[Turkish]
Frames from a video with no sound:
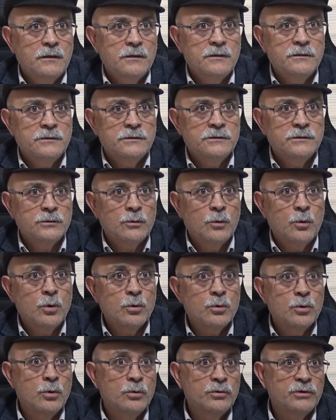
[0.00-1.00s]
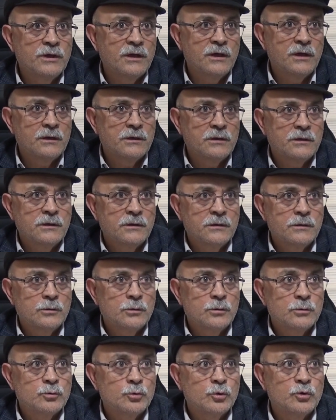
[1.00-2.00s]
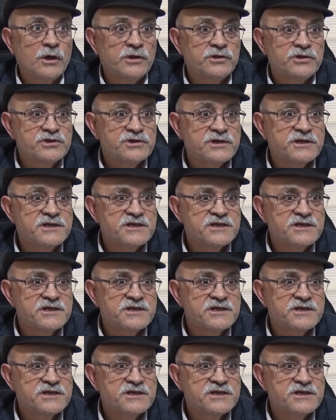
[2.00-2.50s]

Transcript: e, o yönde e, tüketici